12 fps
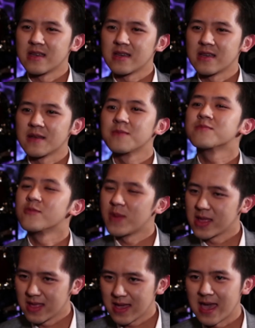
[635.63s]
một bài tình cảm.
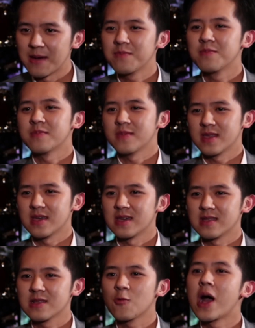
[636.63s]
Một bài tình cảm. Vâng.
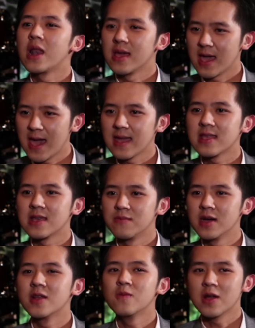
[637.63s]
Dạ. Qua lời hai vâng.
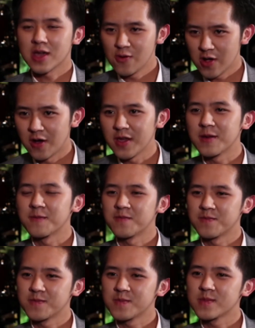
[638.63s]
thì mới đúng. Qua lời hai
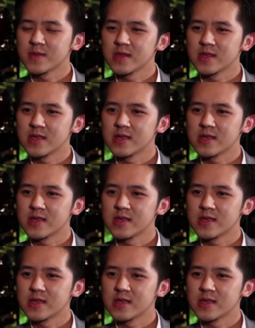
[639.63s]
thì tôi và Y